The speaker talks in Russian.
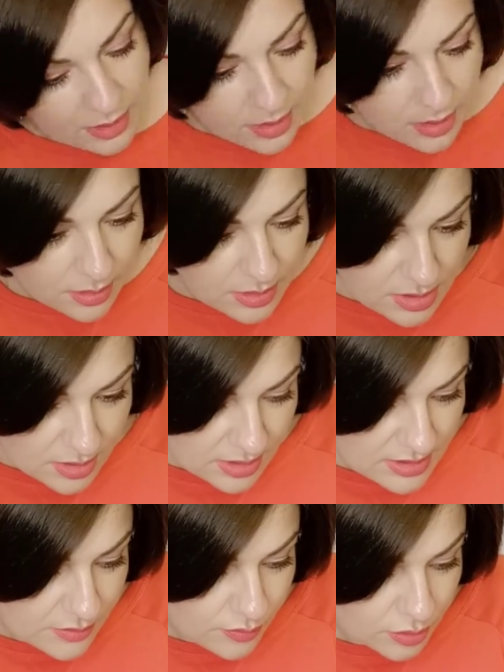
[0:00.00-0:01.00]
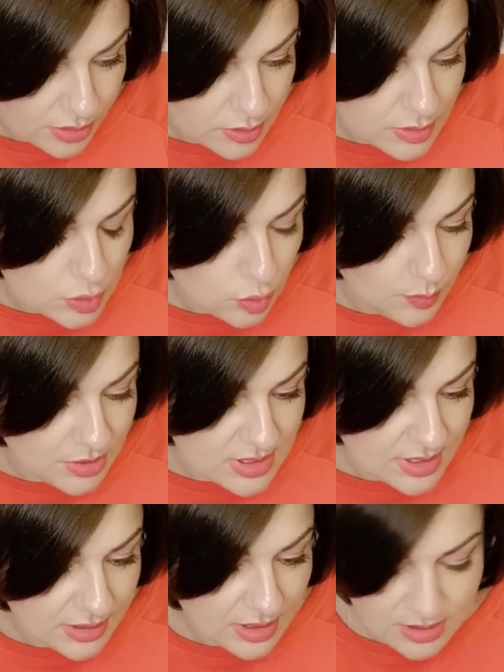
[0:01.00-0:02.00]
где найти. Вот он,
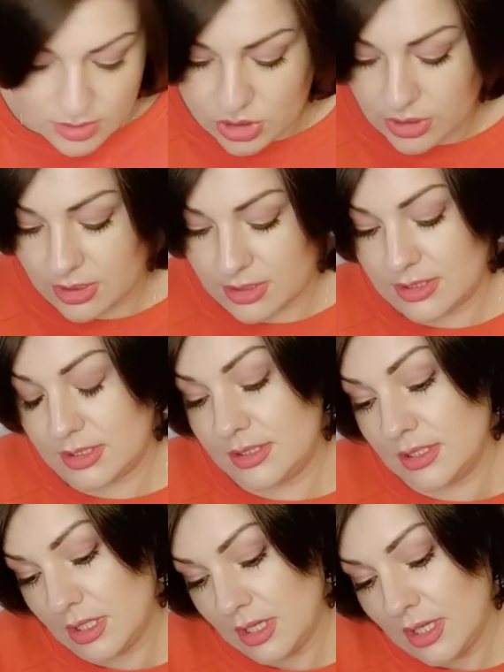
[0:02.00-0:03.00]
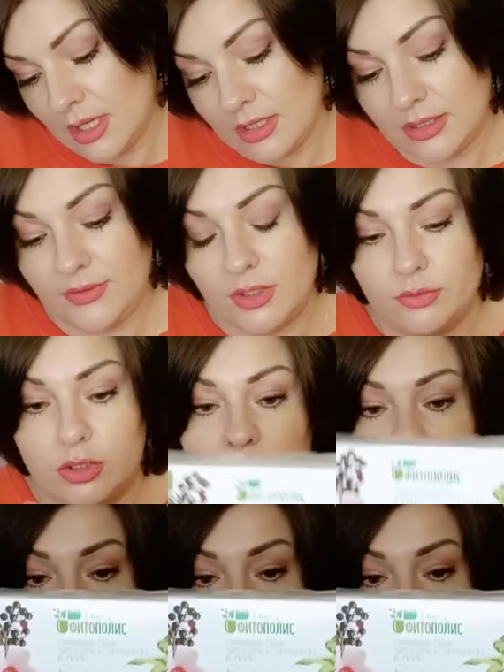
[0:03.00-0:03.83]
151,14. Две вот таких